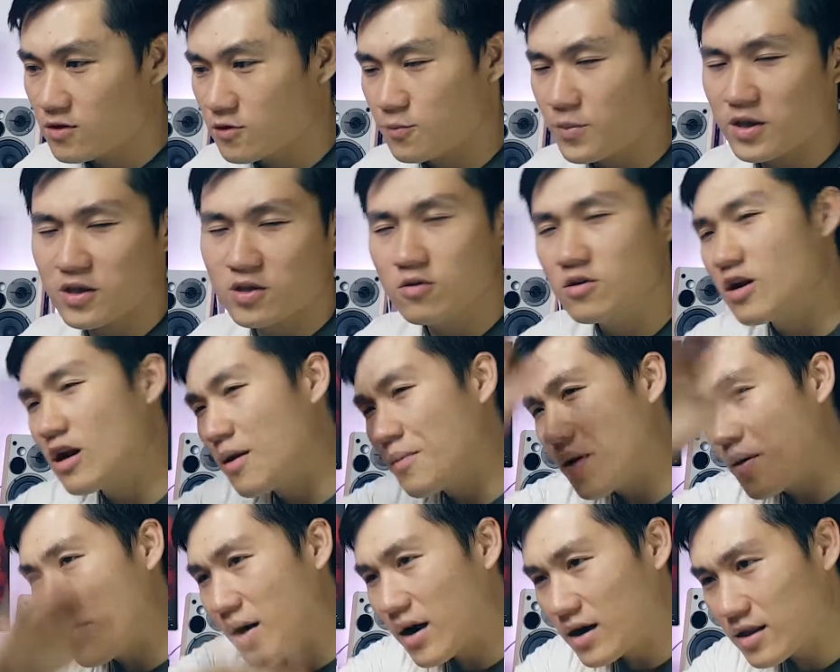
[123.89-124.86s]
Speknya udah
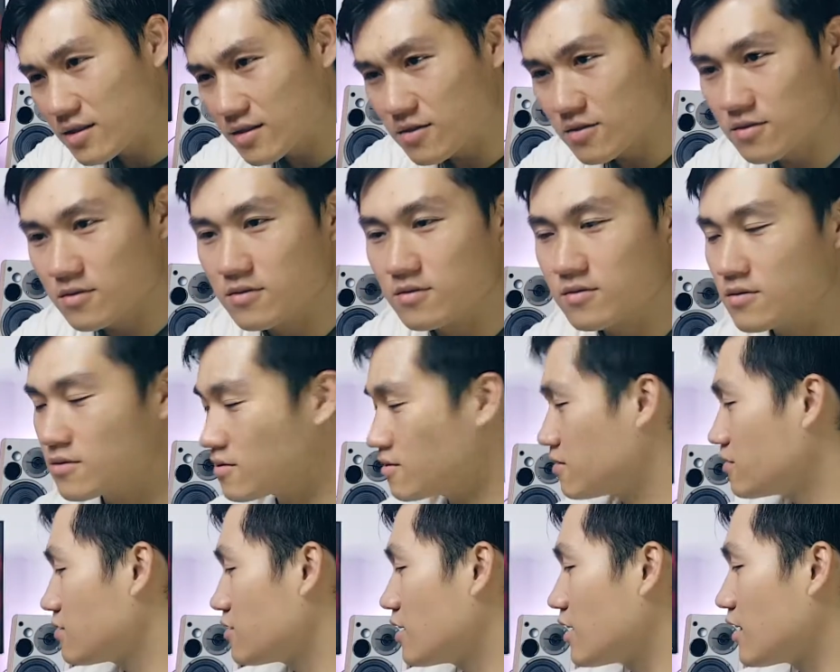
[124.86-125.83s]
lama banget.
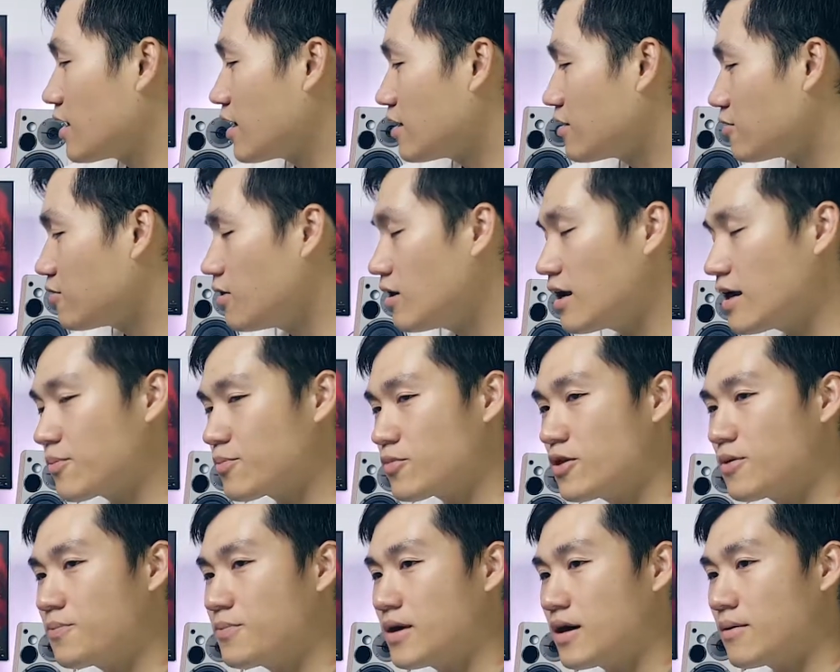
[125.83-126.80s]
Sedangkan gue
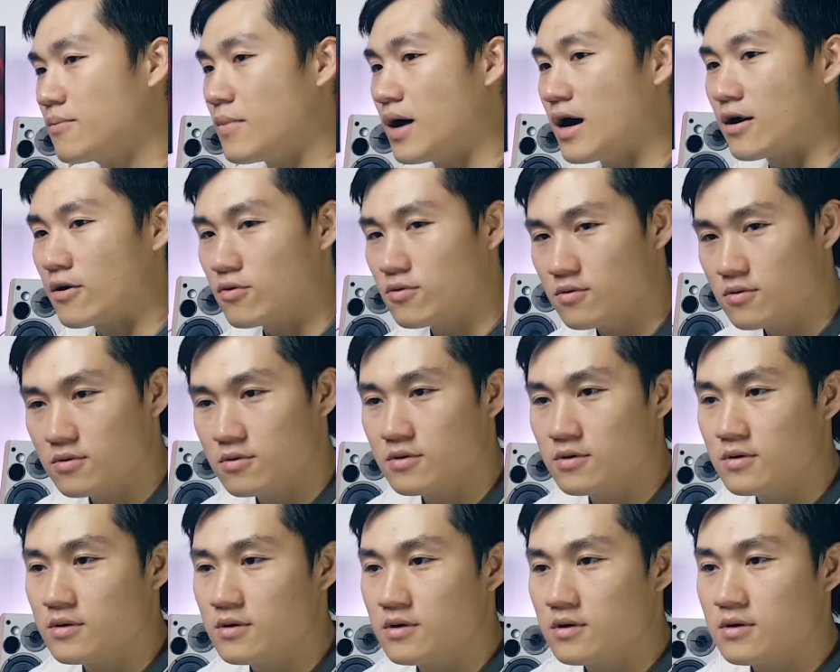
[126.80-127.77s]
laptop yang baru
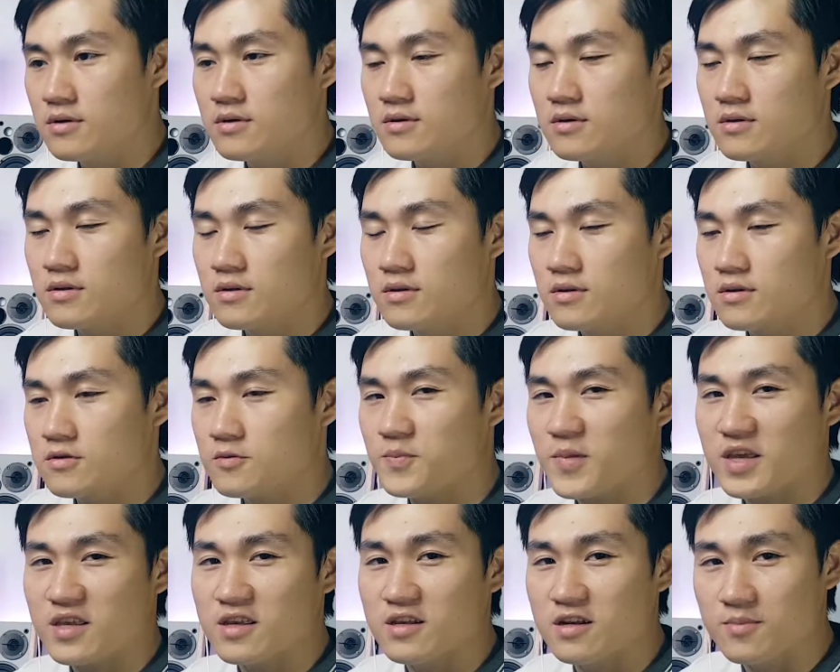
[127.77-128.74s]

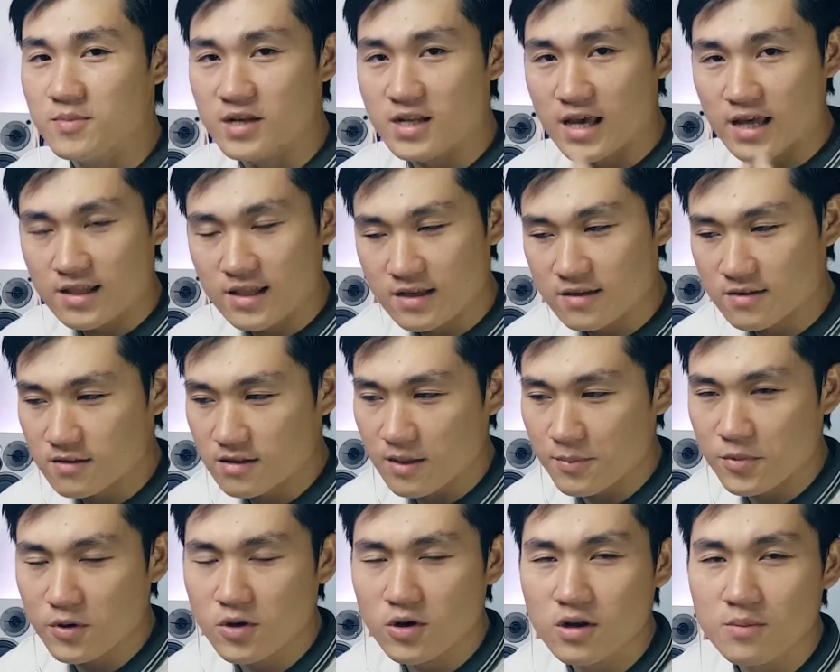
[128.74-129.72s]
speknya lebih di atas
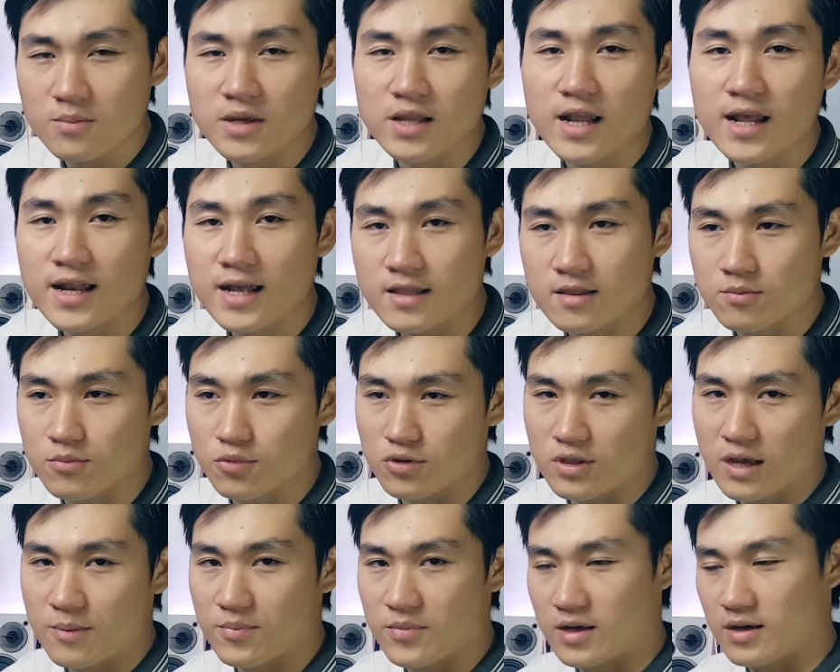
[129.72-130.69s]
tapi kok lebih lelet boot
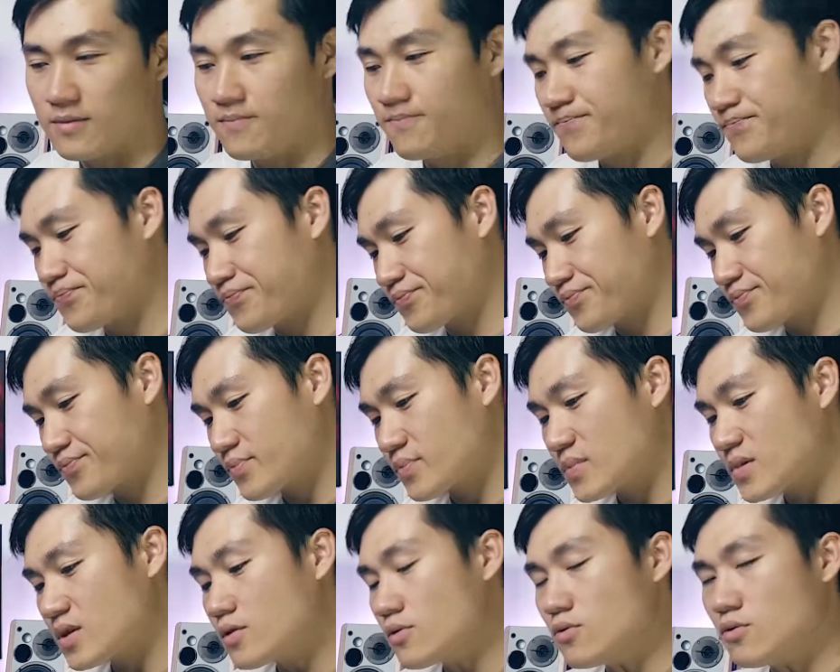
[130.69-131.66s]
up-nya
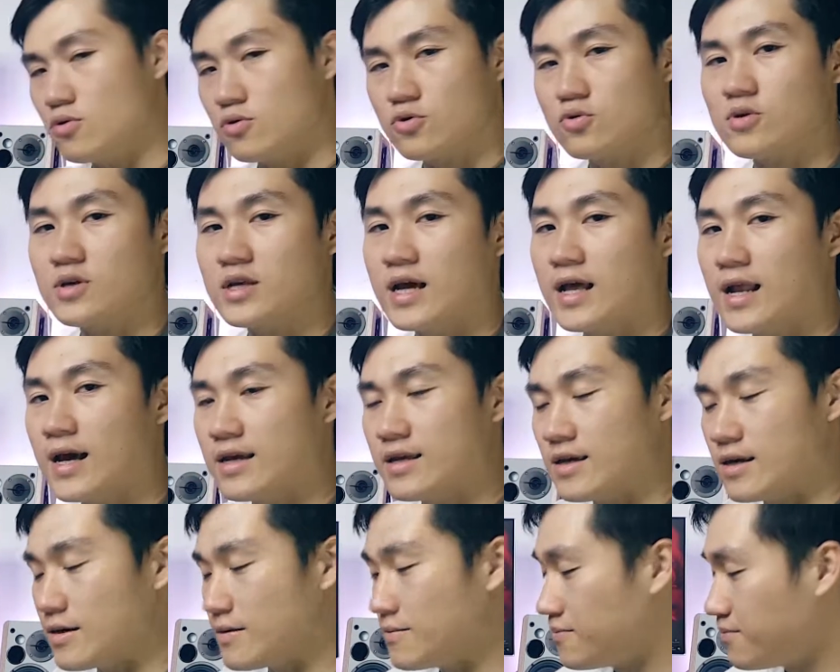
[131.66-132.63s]
untuk
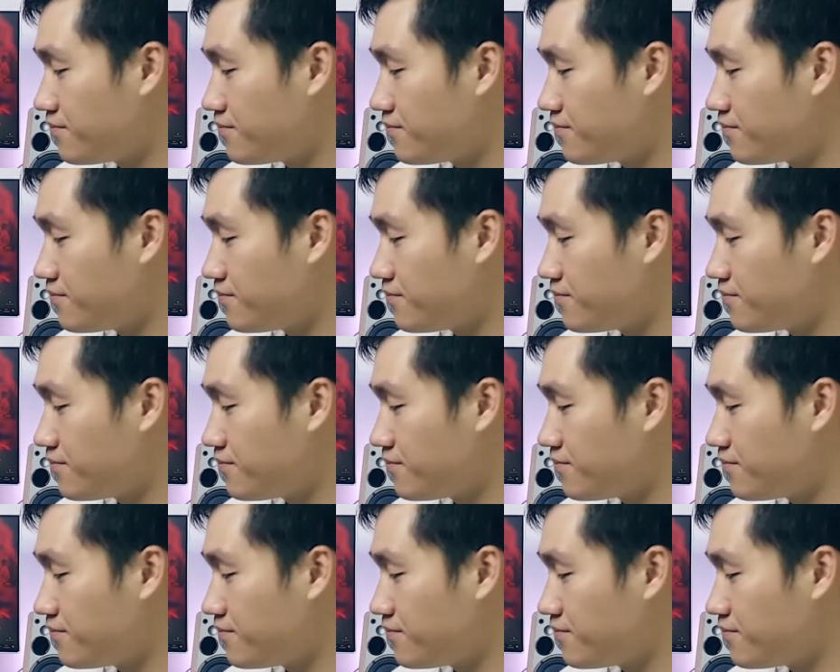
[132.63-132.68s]
nyalanya.